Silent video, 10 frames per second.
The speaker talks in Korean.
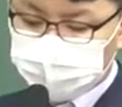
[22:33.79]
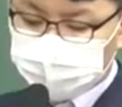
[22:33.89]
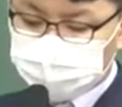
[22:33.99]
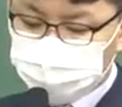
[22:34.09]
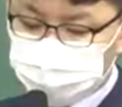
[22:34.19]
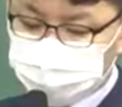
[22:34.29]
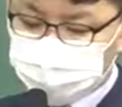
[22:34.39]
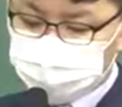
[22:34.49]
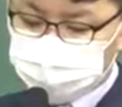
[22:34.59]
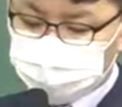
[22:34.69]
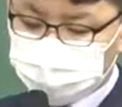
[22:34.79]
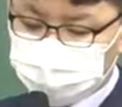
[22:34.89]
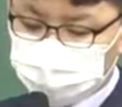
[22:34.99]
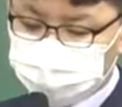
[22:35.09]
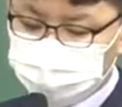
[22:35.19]
수혜자, 제공자
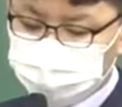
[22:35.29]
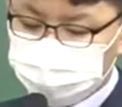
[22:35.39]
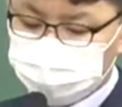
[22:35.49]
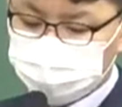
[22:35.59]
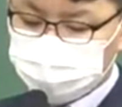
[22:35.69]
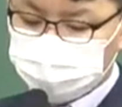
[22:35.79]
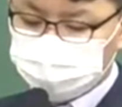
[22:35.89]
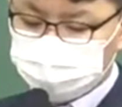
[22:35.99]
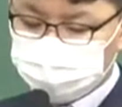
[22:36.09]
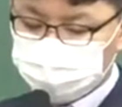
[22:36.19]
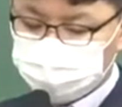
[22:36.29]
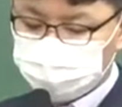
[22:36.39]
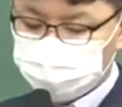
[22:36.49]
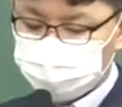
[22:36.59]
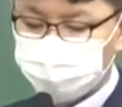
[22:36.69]
같은 집단
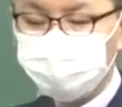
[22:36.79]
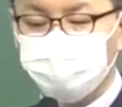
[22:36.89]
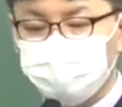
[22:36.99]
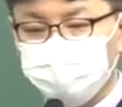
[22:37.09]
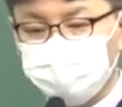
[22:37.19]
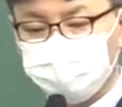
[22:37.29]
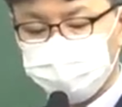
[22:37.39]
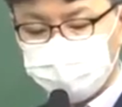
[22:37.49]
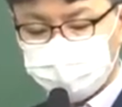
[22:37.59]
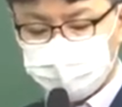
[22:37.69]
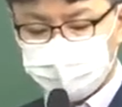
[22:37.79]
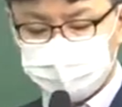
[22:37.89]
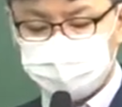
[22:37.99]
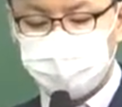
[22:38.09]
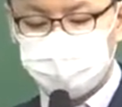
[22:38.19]
소속되어 서로 돕는 방법이
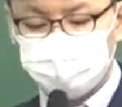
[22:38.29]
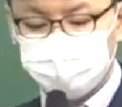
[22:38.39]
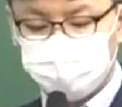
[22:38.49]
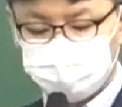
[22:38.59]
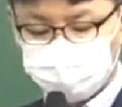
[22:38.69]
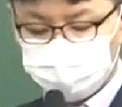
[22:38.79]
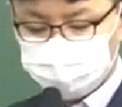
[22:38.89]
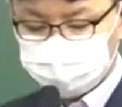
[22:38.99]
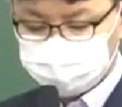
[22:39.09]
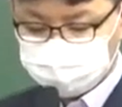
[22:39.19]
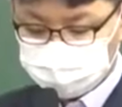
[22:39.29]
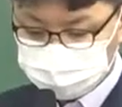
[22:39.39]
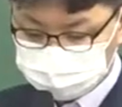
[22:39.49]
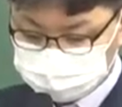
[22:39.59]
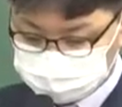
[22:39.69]
자조활동 방식이고요.